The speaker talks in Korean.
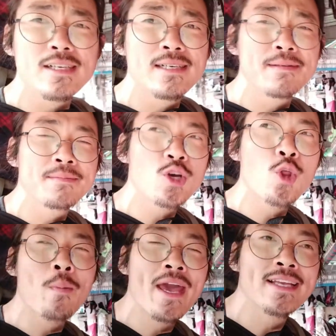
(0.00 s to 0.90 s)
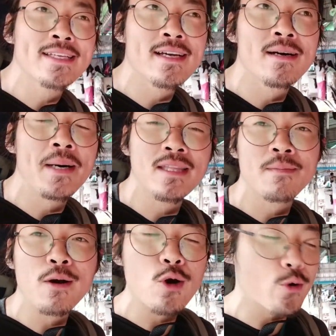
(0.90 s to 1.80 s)
지금 1,500
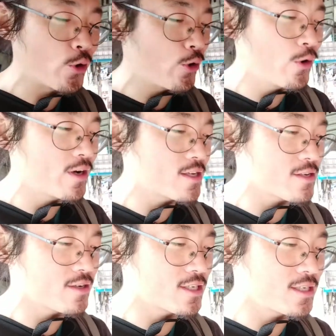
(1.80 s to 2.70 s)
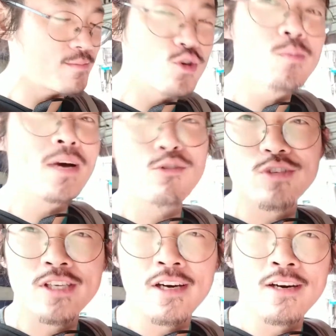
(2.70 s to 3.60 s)
바트를 바꿨고, 그래서 지금
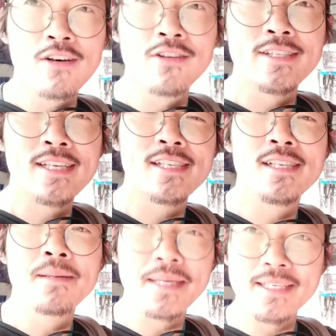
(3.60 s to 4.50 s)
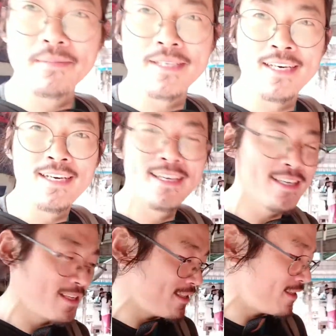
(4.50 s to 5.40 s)
69,000 잣을 받았습니다.
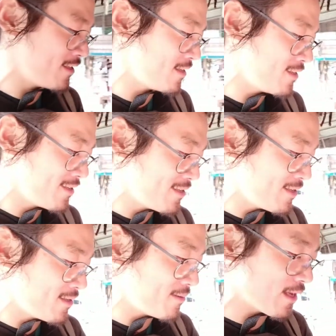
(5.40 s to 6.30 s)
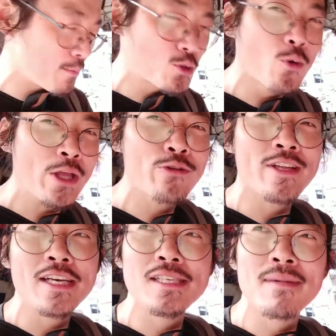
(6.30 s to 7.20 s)
네. 이게 뭐 좋은
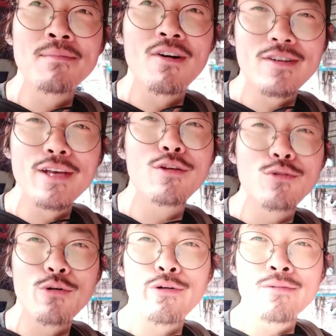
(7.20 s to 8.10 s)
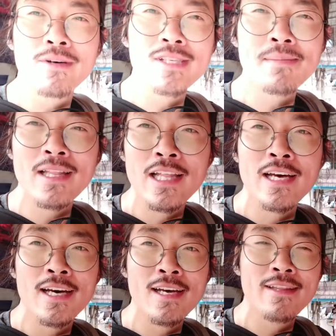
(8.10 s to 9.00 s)
환율은 아니지만 뭐 그래도 또 뭐
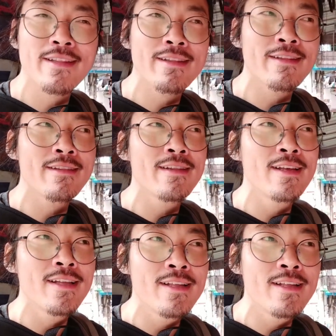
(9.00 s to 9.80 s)
쓸만한